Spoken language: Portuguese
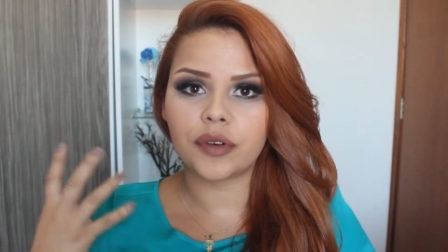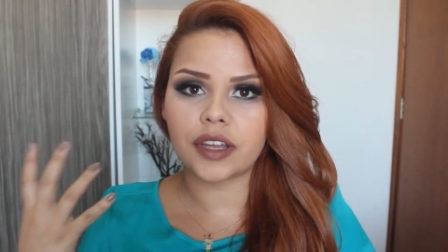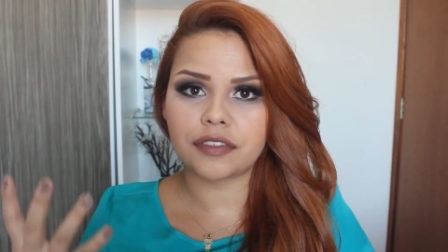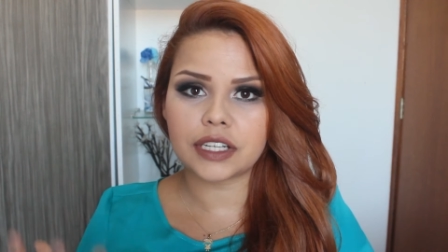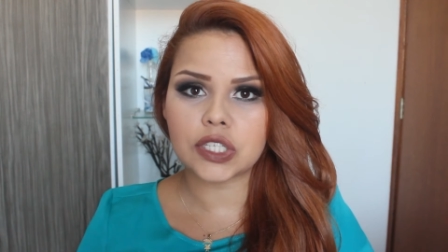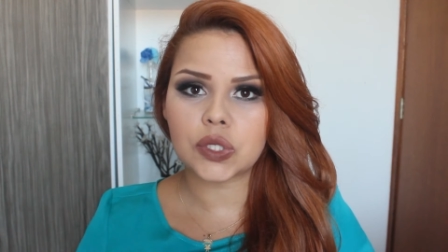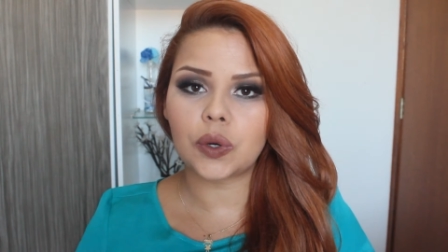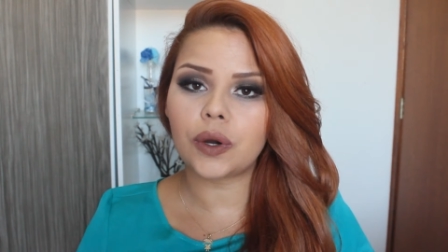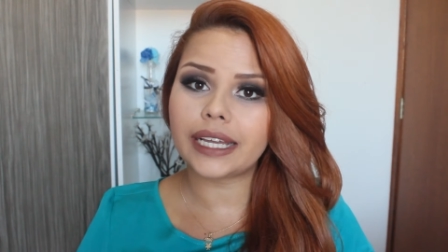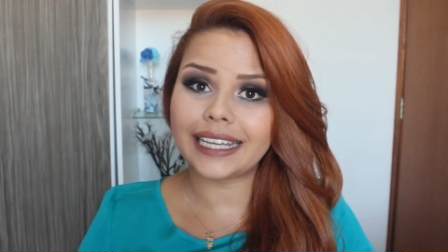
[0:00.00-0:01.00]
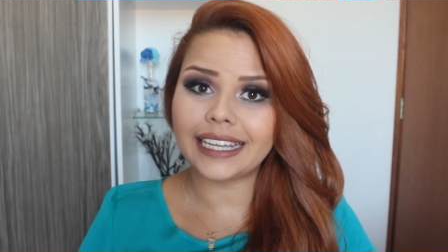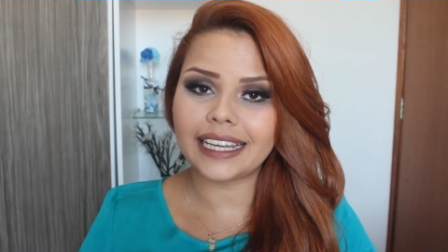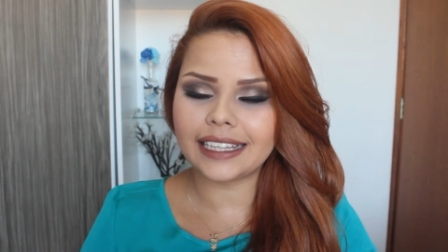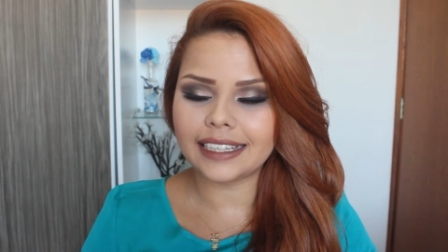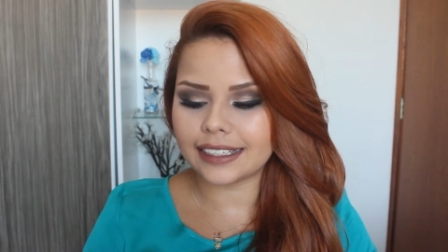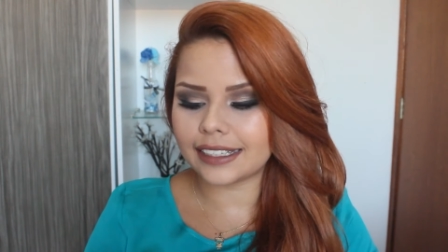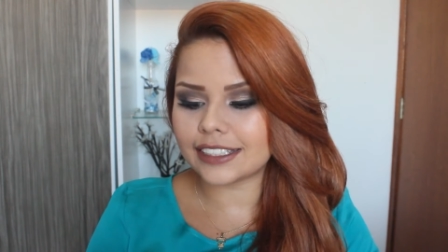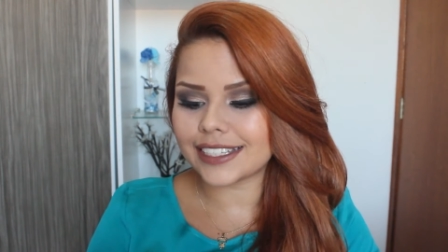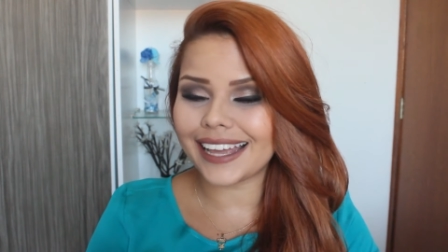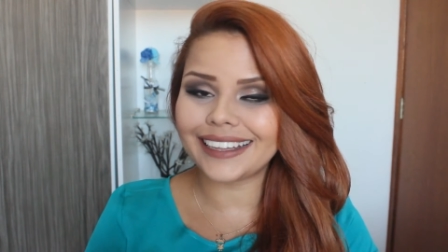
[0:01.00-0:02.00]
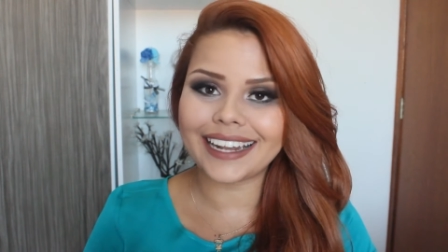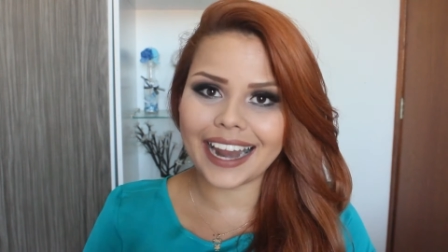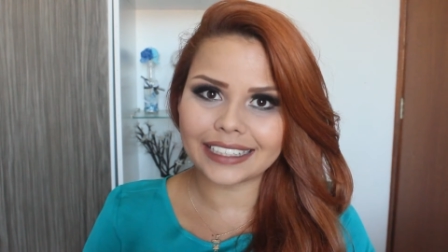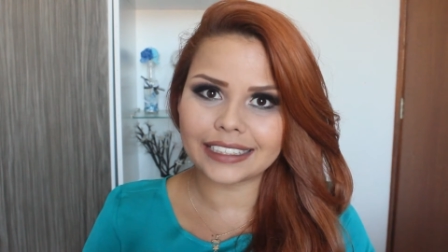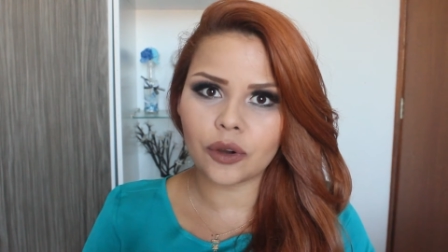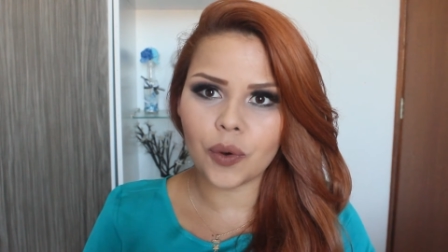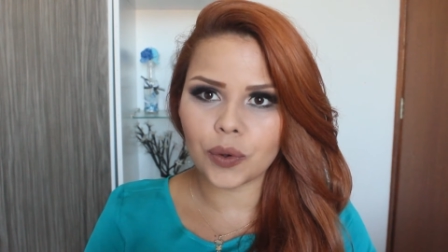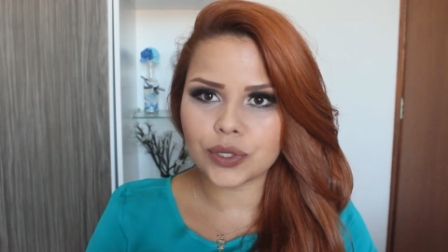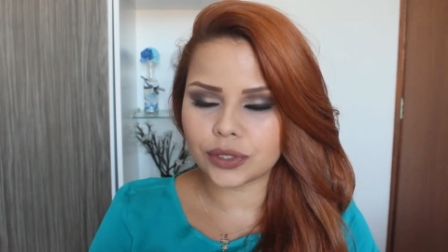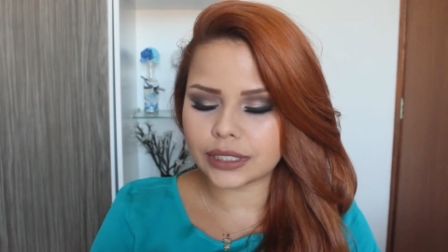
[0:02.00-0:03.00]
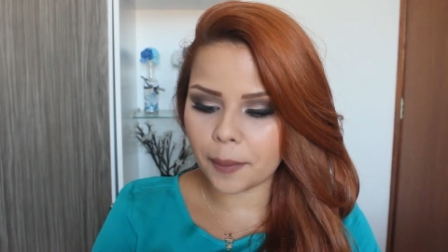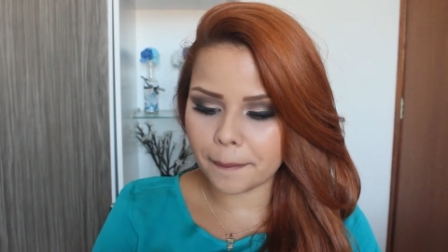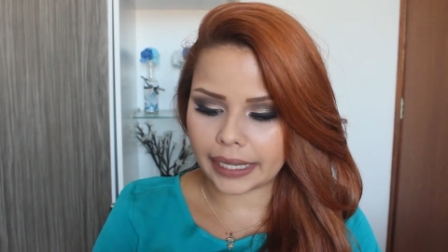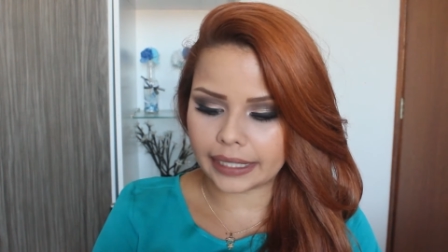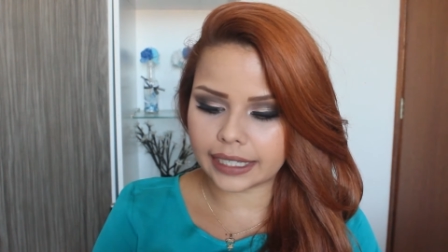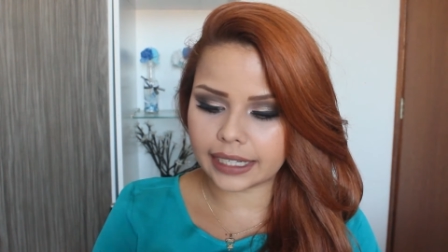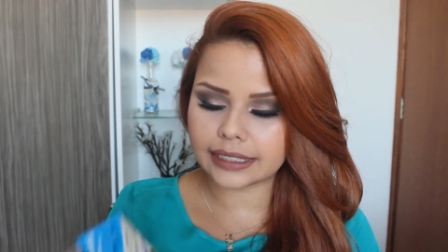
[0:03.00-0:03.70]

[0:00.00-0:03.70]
refrescou e, e, e, já hidrata o rosto também, né?